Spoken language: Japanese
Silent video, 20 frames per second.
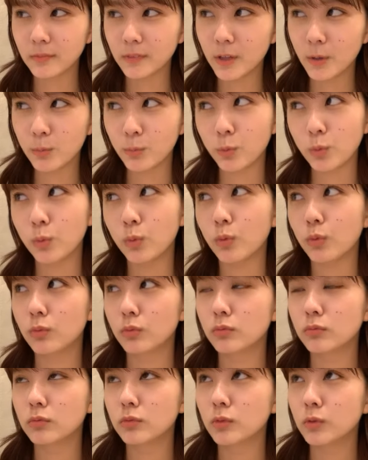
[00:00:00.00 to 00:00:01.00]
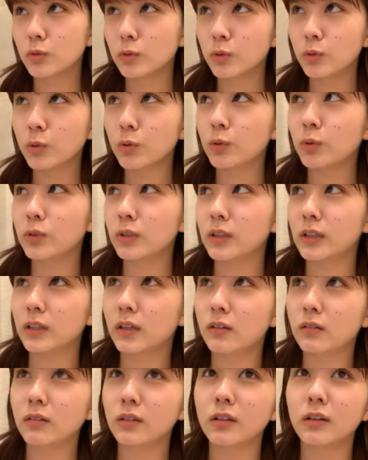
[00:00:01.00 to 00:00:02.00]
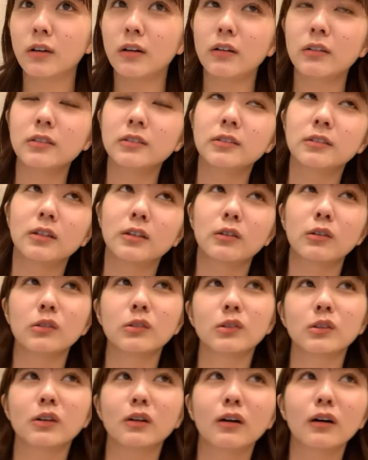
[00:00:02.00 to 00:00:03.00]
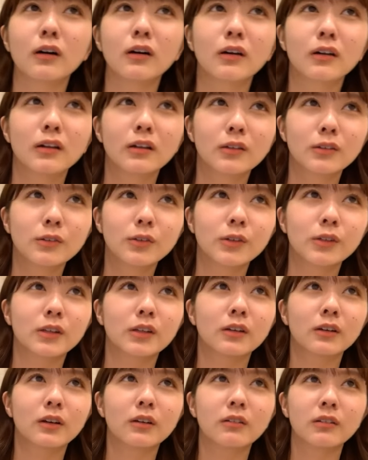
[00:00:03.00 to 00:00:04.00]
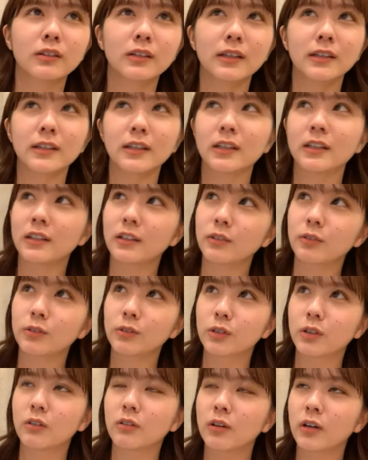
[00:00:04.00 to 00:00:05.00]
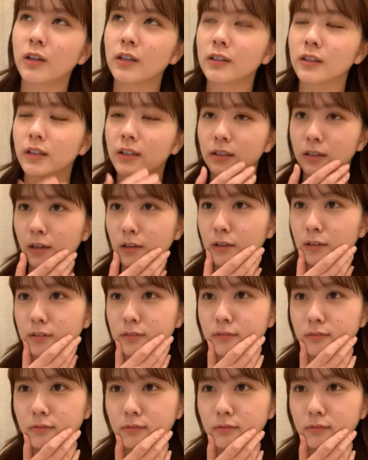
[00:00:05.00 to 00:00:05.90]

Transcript: でもどこに川があるんだろうとかどうやったら川に行けんだろうとか分かんないな